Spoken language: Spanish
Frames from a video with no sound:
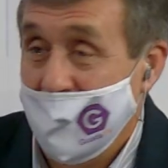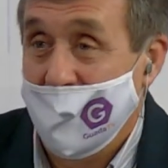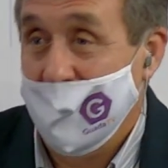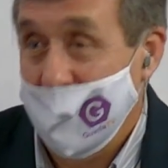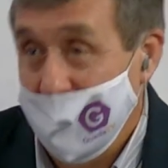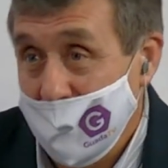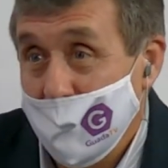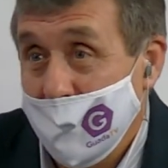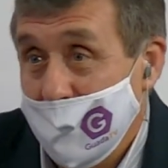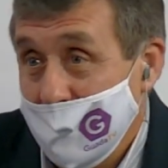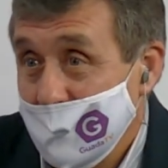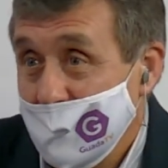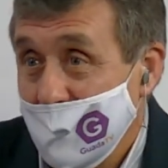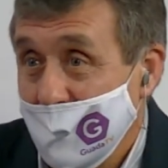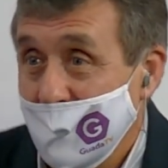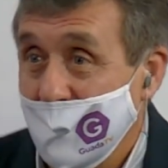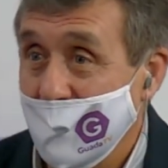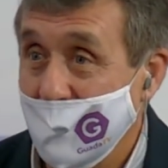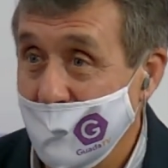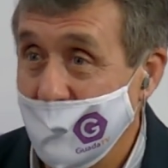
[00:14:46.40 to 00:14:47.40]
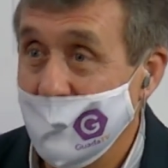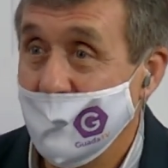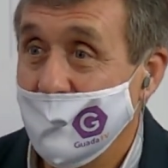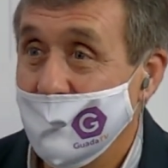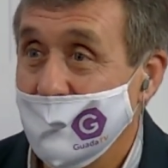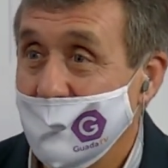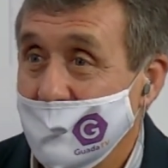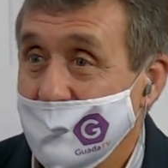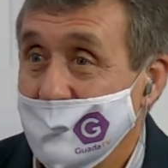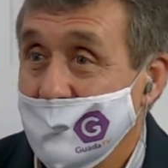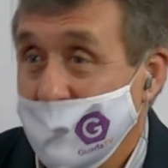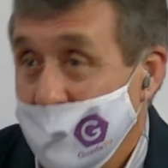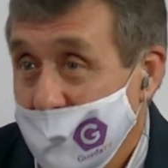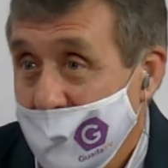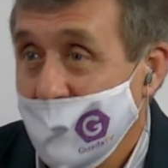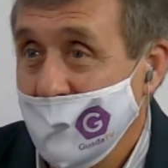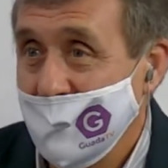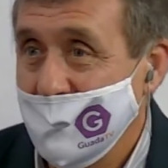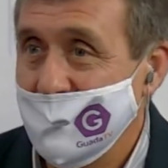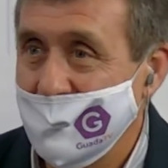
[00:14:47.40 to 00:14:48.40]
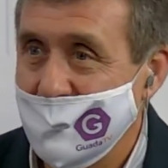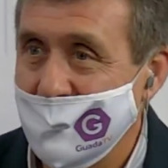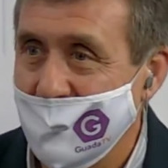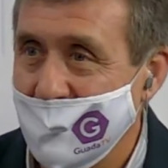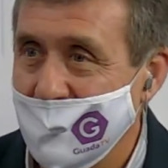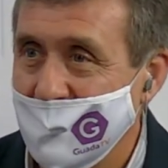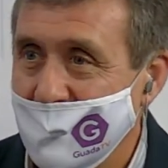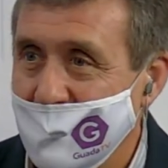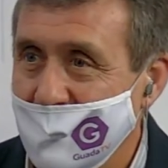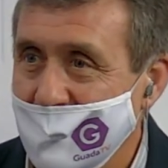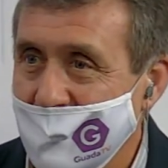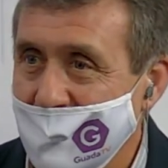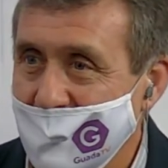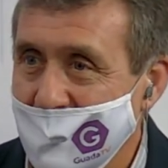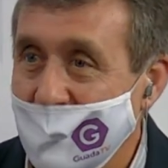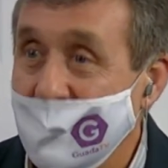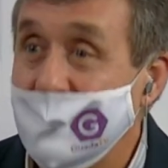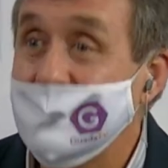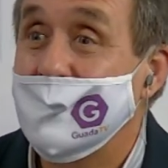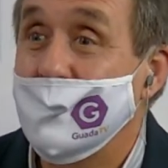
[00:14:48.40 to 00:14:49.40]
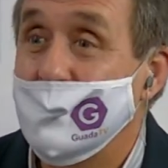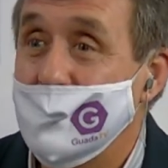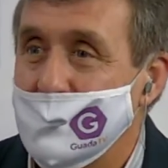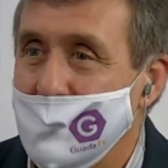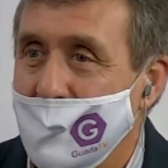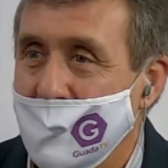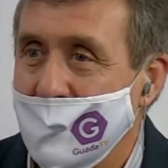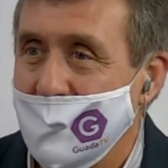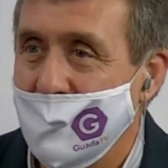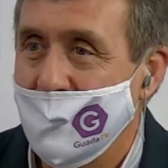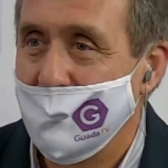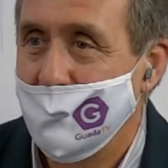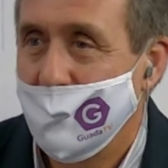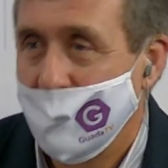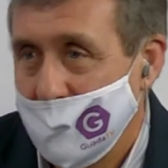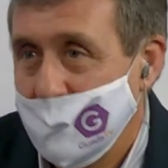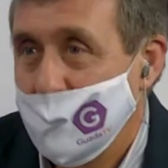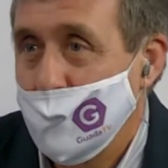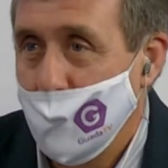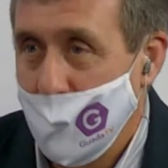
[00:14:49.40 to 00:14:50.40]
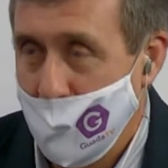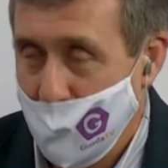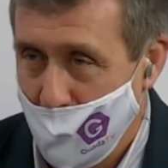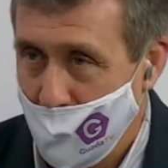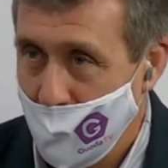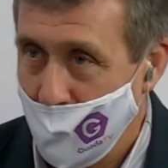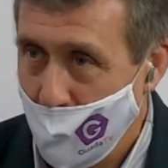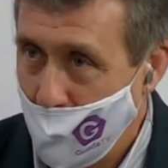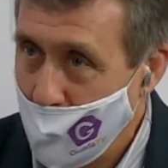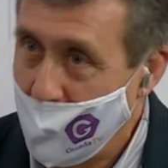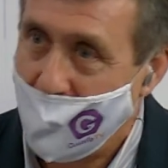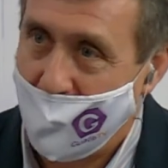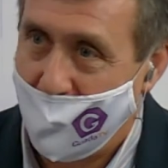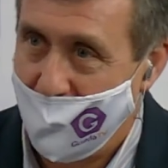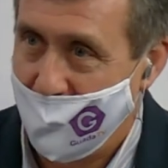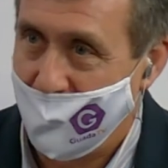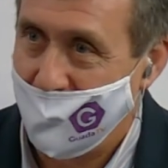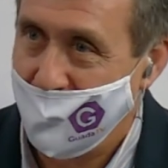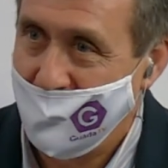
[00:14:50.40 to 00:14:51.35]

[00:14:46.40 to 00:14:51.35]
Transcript: animaros a que eh, sigáis eh, en esta misma línea porque es un cuerpo como muy querido,